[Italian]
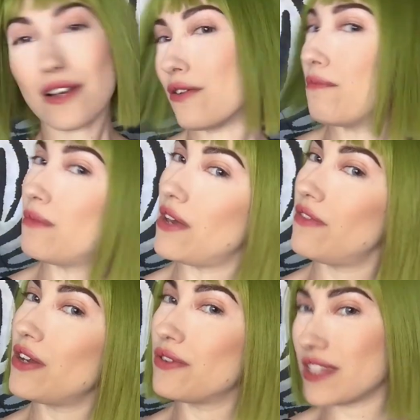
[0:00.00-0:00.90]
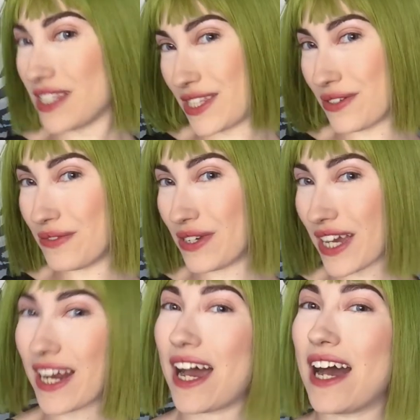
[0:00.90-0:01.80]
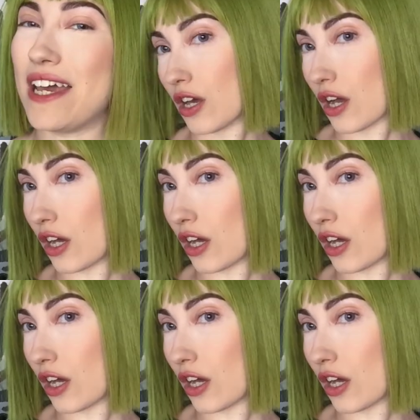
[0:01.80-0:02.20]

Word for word: o benvenuti sul mio canale.